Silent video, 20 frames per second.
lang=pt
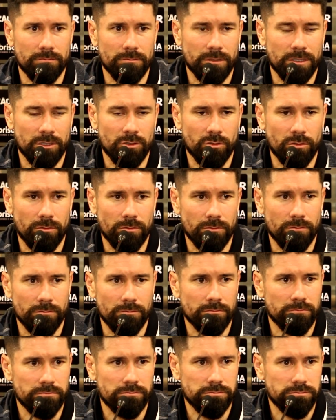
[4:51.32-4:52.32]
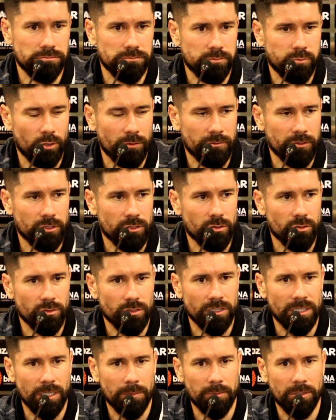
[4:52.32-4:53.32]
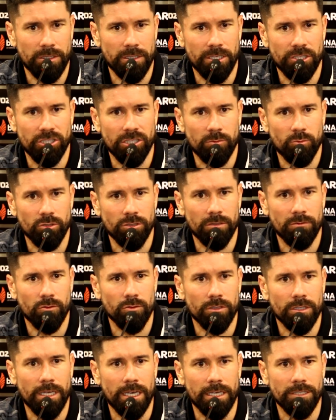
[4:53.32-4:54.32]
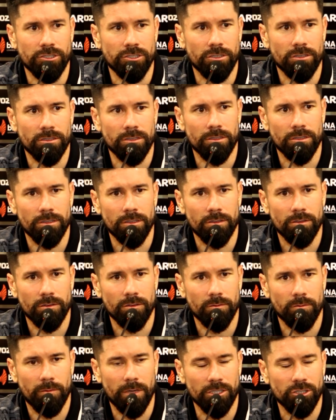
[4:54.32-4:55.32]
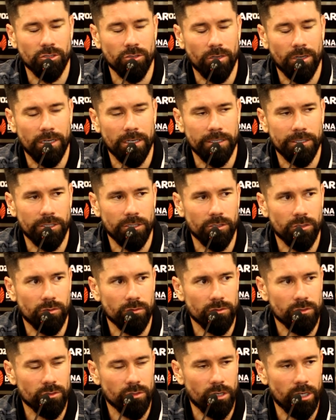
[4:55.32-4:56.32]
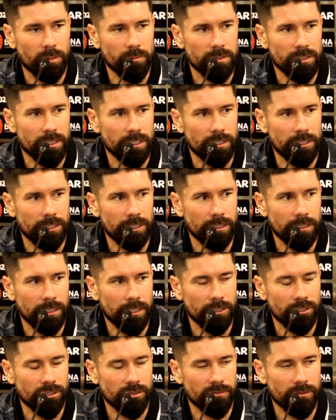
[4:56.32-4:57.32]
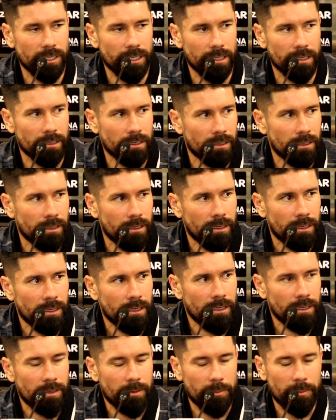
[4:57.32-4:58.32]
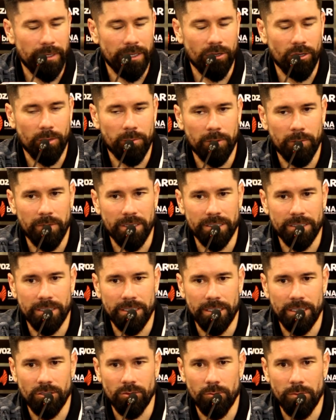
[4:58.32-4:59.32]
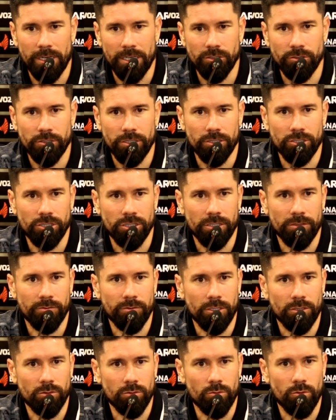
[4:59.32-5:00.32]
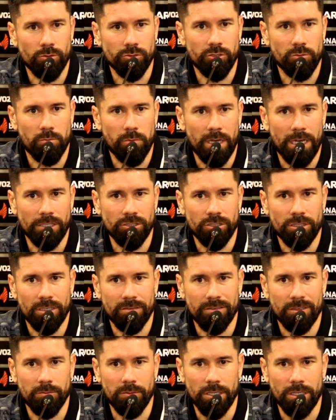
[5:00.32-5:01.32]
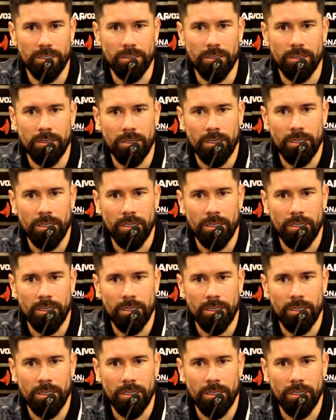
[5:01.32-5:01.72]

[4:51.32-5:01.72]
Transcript: É o professor sempre deixa muito à vontade o Bachola, eu, o Sobis ali, quem tiver melhor para bater e o baixo já tinha feito o gol de empate, estava bem.